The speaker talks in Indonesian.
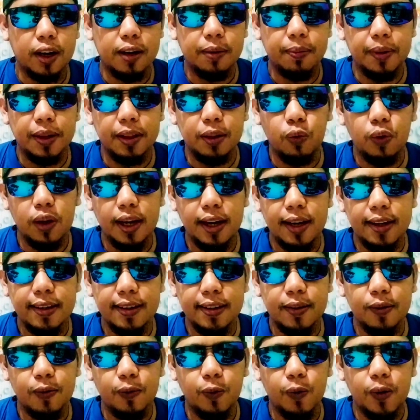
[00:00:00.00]

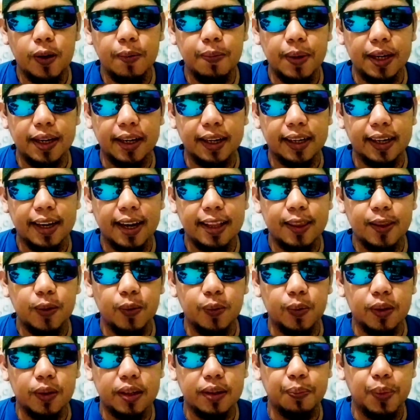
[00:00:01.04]
warahmatullahi
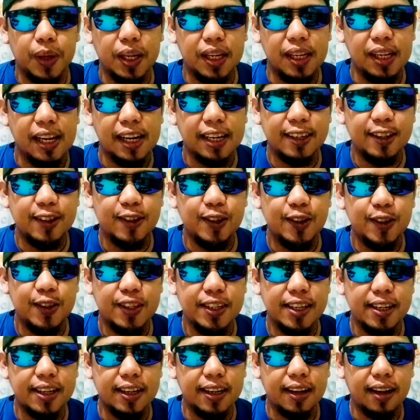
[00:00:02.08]
wabarakatuh Kembali lagi di
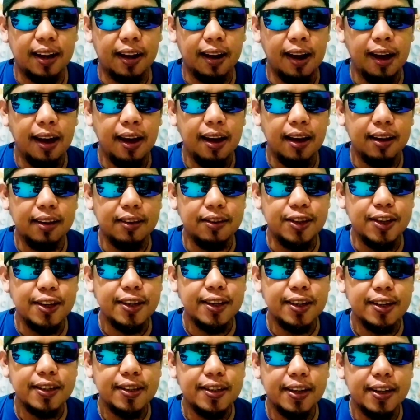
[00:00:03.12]
channel
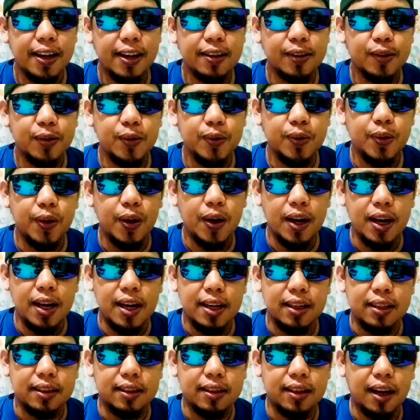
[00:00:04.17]
J Keserianku
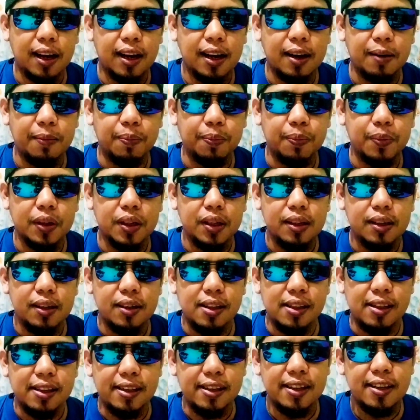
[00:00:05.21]
Salam
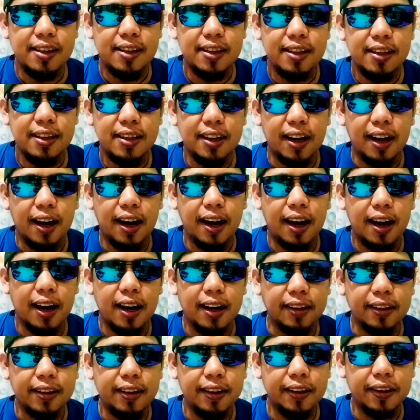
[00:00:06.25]

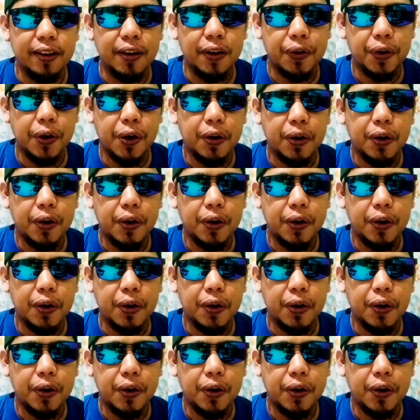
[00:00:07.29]
JAG